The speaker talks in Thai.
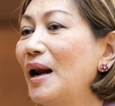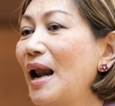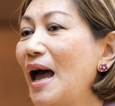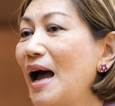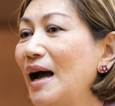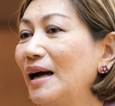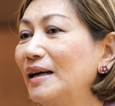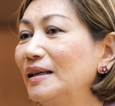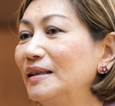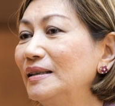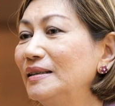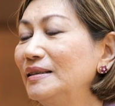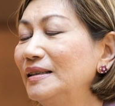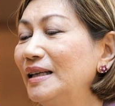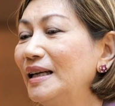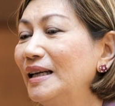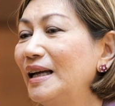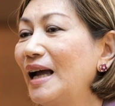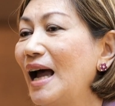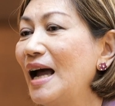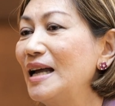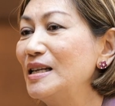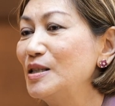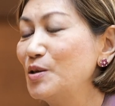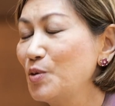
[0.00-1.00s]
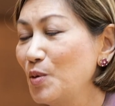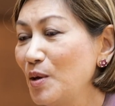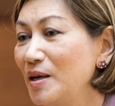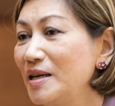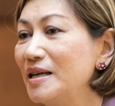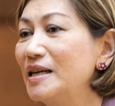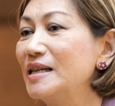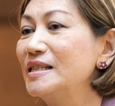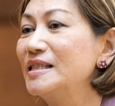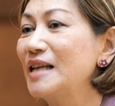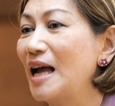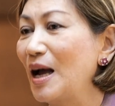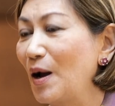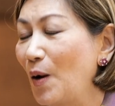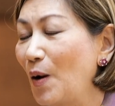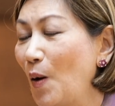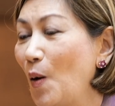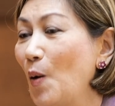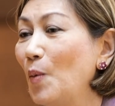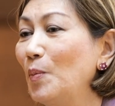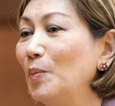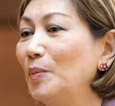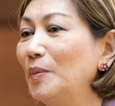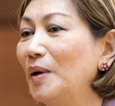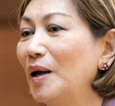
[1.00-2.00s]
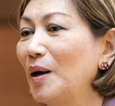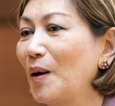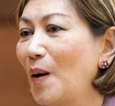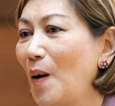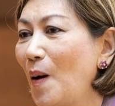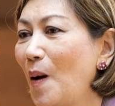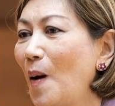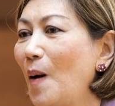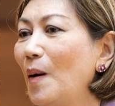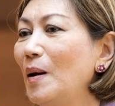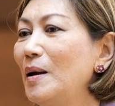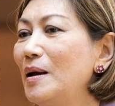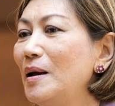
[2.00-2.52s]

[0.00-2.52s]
พลังในการช่วยเหลือสังคม แล้วก็